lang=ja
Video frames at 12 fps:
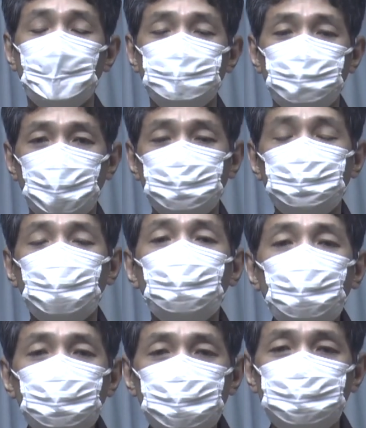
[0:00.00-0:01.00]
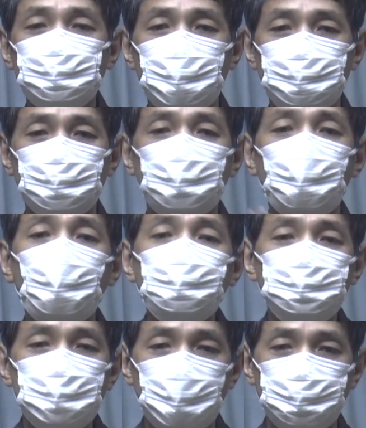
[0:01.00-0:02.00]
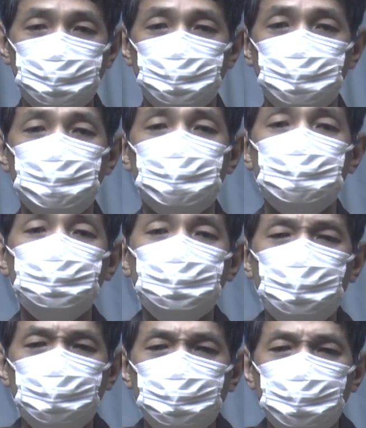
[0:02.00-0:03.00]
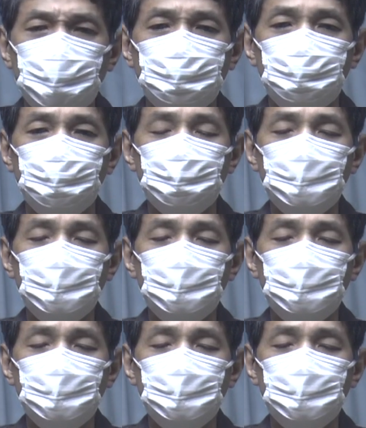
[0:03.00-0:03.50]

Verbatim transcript: それは今ここですでに幸福であることに気づくことだと